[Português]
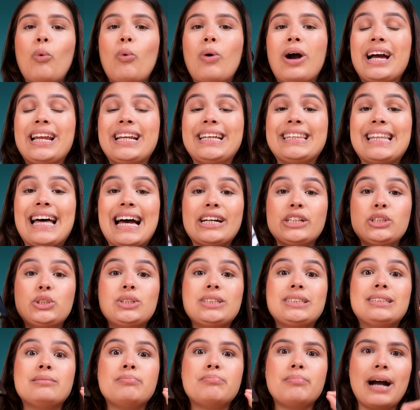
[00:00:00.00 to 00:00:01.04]

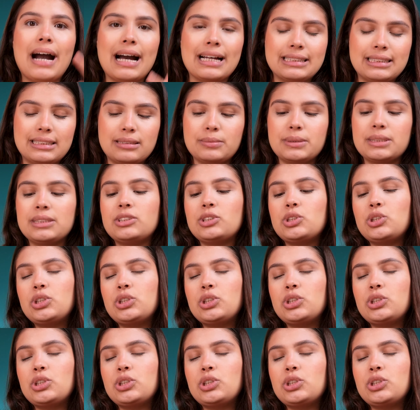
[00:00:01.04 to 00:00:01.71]
qualidades máximas.